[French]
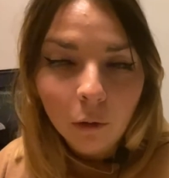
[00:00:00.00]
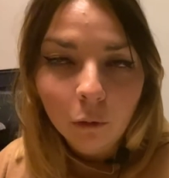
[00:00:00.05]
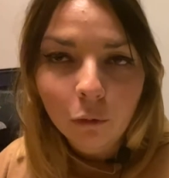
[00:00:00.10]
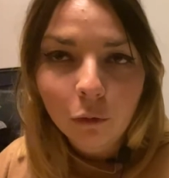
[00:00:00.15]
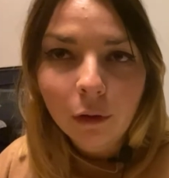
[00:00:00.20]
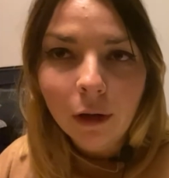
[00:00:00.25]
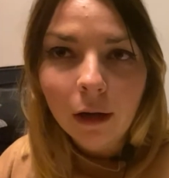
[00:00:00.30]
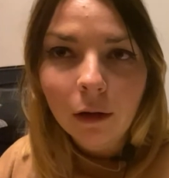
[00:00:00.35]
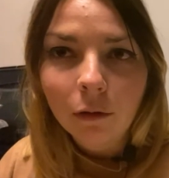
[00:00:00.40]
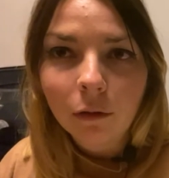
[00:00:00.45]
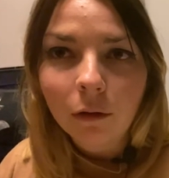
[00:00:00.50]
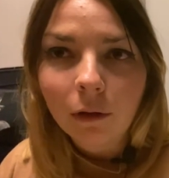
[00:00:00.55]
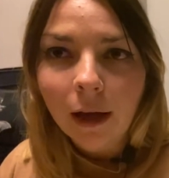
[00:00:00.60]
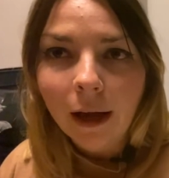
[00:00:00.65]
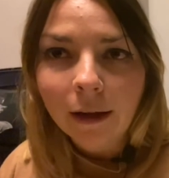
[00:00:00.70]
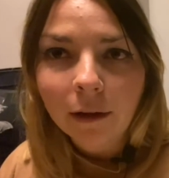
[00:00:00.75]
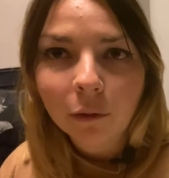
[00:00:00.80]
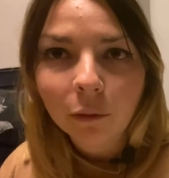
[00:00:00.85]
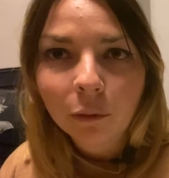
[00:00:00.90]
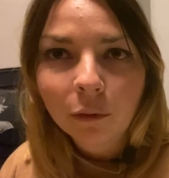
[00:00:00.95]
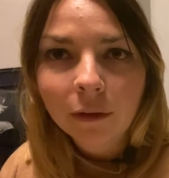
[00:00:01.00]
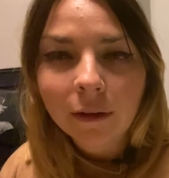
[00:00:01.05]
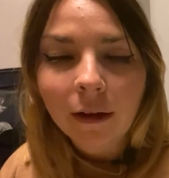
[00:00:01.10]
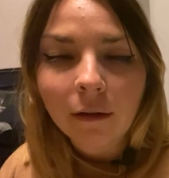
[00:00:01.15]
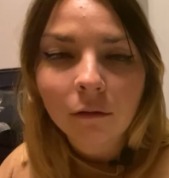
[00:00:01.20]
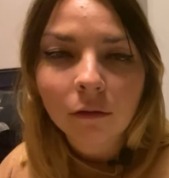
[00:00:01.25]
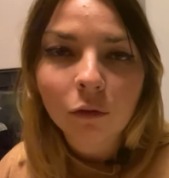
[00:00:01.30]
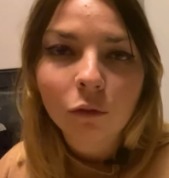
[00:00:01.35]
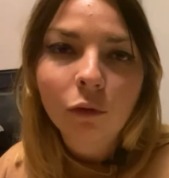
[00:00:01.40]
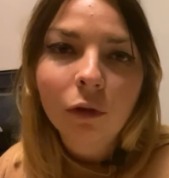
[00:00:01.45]
En tout cas, la raison, c'est
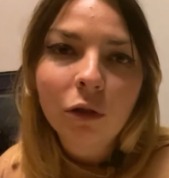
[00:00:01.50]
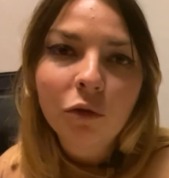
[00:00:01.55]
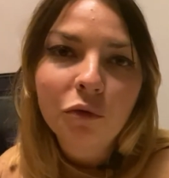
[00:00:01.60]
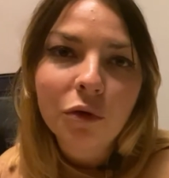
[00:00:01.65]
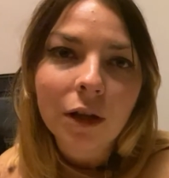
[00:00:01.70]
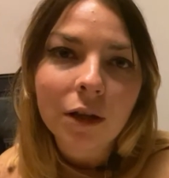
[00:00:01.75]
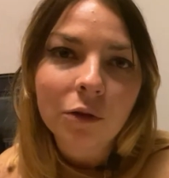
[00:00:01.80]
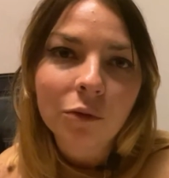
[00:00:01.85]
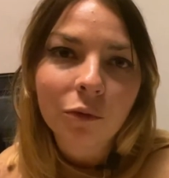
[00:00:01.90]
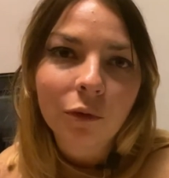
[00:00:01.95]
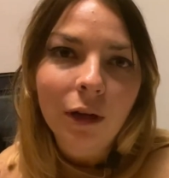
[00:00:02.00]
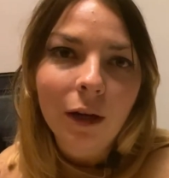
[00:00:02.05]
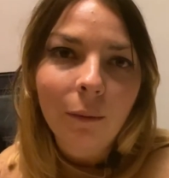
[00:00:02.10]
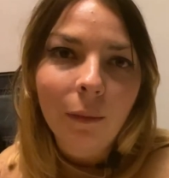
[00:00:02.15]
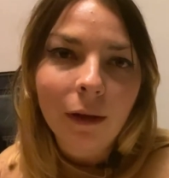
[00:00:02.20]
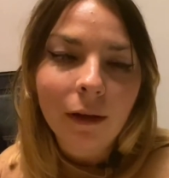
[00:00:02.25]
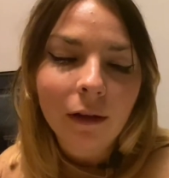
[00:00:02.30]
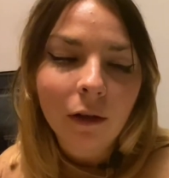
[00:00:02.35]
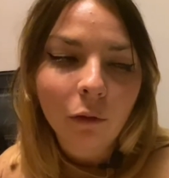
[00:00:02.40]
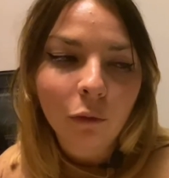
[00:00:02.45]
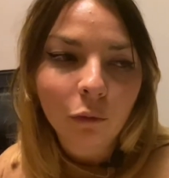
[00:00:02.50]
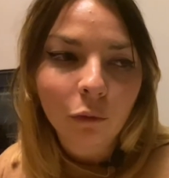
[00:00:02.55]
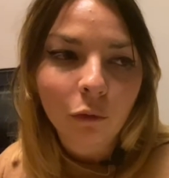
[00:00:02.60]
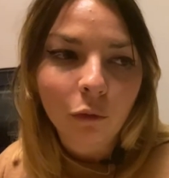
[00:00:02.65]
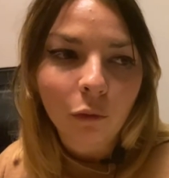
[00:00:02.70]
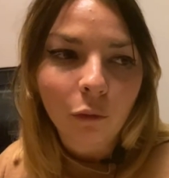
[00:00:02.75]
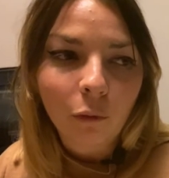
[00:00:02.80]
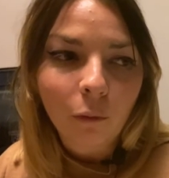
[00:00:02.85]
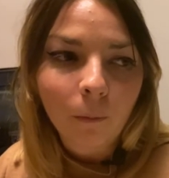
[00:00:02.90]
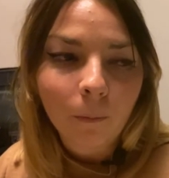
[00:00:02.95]
avant tout l'éducation et la manière dont
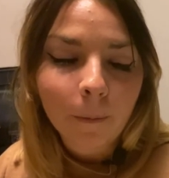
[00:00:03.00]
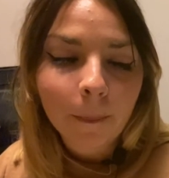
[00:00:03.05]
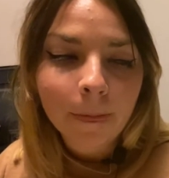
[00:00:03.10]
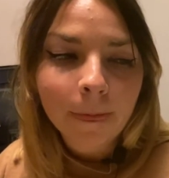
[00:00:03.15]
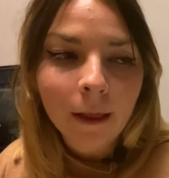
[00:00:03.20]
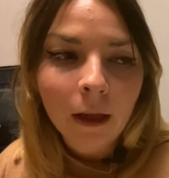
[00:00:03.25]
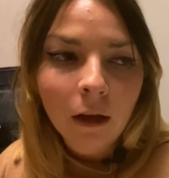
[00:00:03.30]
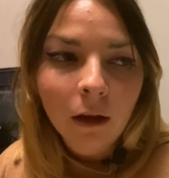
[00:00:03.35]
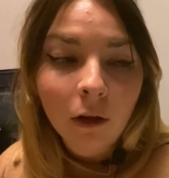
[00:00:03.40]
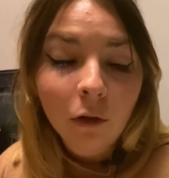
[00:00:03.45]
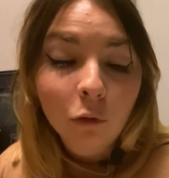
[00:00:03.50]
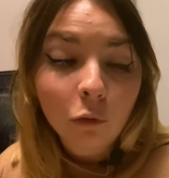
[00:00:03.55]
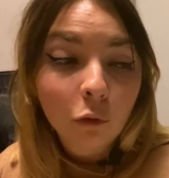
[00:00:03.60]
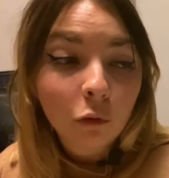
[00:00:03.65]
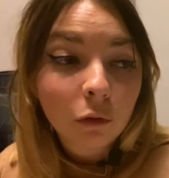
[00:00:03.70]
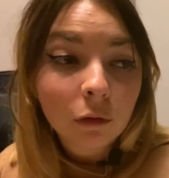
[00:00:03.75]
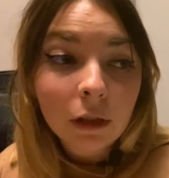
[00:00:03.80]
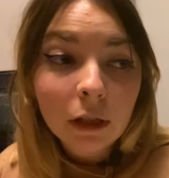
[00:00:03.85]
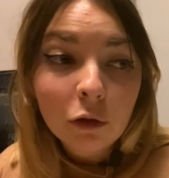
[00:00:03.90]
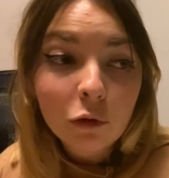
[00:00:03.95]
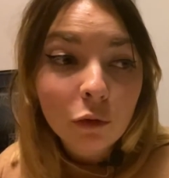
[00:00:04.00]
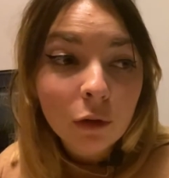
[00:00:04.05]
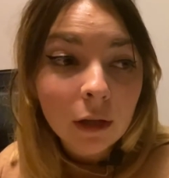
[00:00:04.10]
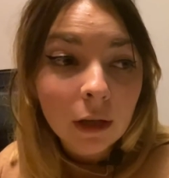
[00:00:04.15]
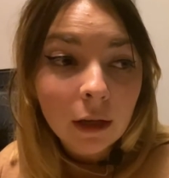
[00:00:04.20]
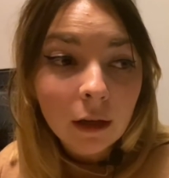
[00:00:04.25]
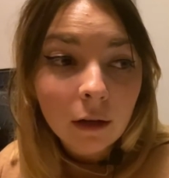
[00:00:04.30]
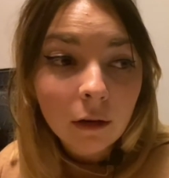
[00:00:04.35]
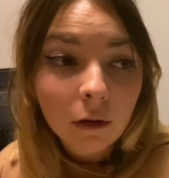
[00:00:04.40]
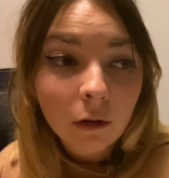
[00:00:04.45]
on, dont on est
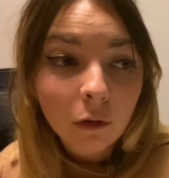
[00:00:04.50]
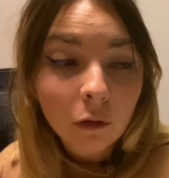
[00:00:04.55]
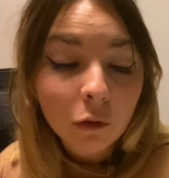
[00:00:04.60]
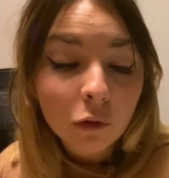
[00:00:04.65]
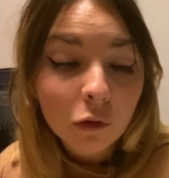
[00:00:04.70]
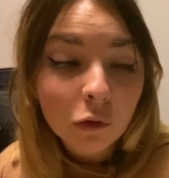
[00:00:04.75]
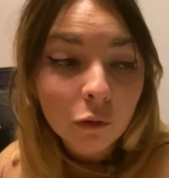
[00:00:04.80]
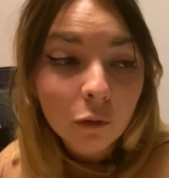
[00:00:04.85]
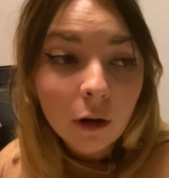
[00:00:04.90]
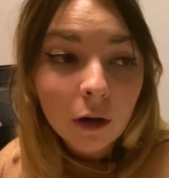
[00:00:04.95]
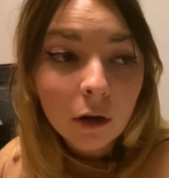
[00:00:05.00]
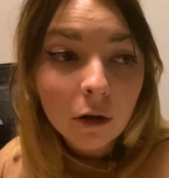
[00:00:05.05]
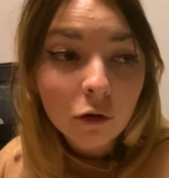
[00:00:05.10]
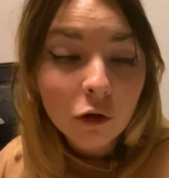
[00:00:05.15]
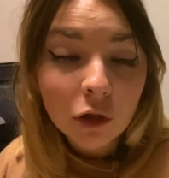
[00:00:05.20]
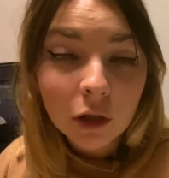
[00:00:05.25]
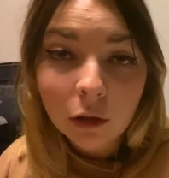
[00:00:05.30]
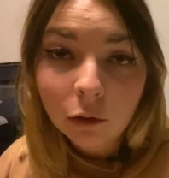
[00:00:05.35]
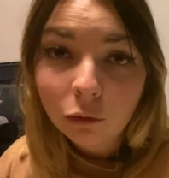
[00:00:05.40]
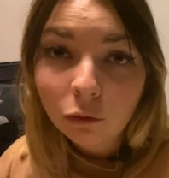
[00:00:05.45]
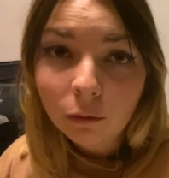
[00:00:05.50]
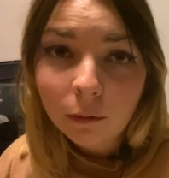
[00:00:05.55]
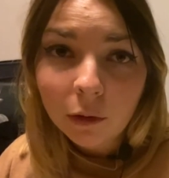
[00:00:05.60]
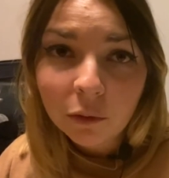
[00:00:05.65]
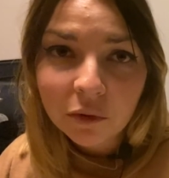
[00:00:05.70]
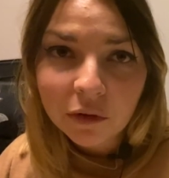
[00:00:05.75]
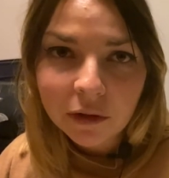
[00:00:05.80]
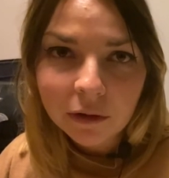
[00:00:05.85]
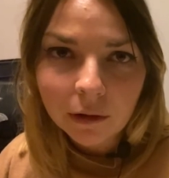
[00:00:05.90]
éduqué, que ce soit chez nous, mais aussi